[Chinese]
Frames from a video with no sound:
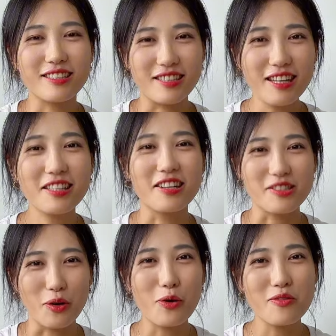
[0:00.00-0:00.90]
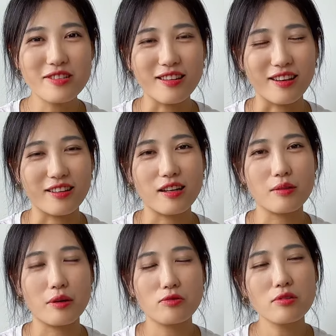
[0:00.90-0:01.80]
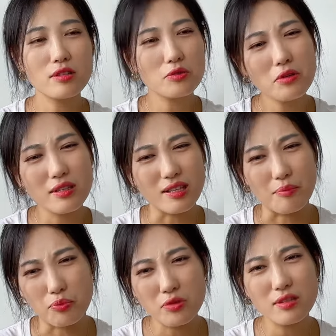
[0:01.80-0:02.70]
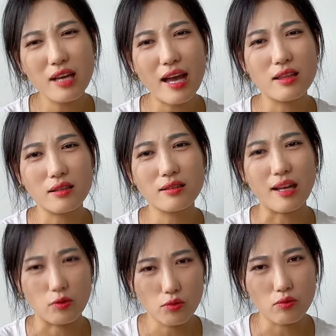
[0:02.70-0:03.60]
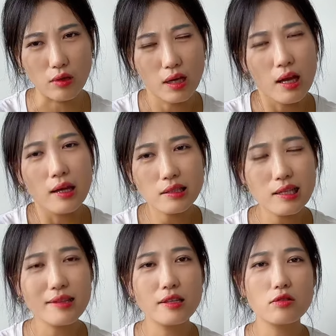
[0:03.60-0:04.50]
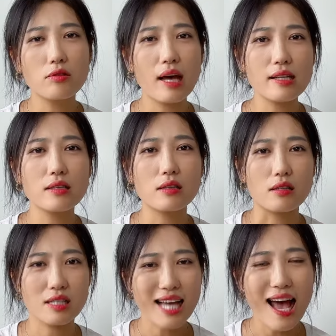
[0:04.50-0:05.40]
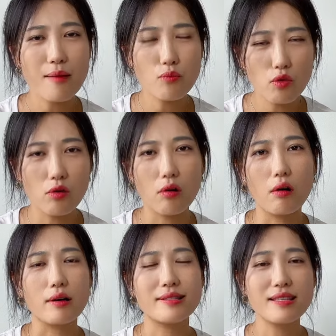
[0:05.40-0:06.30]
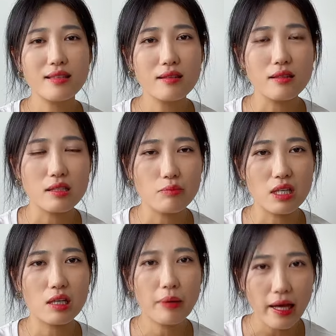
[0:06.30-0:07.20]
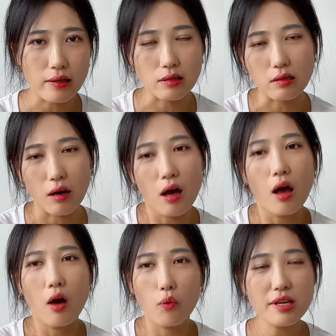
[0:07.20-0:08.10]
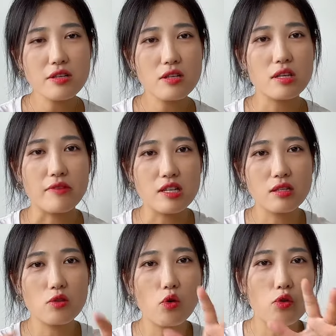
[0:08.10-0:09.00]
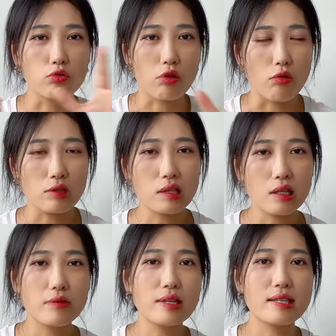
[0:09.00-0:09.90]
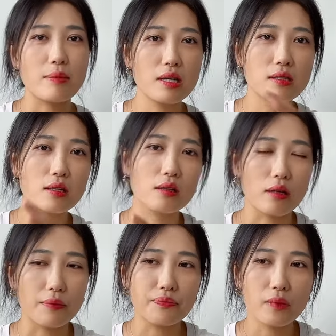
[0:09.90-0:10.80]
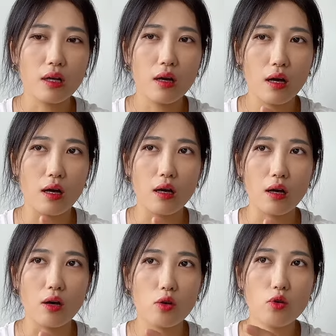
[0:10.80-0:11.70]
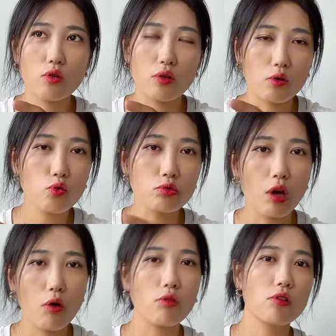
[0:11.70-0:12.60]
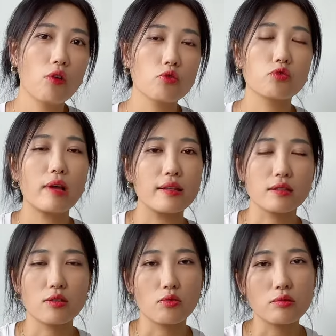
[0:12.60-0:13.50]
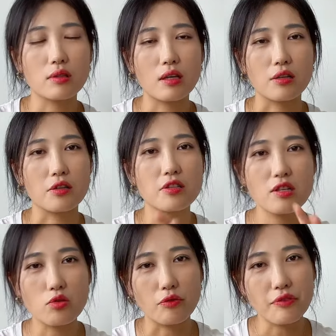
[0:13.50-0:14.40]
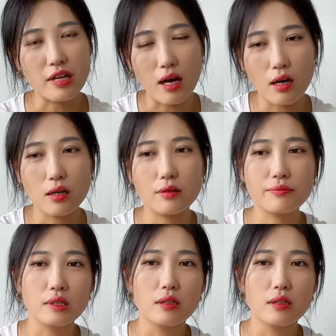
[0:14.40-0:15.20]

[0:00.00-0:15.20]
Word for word: 个也挺人工智能的，是吧？所以这东西也不是太能打动我。第三呢，就是它这个沙漠金的这么一个配色，我一直以为是那种古铜色，因为前面这个呃路透露出来的这个东西呢，可能是一种非常。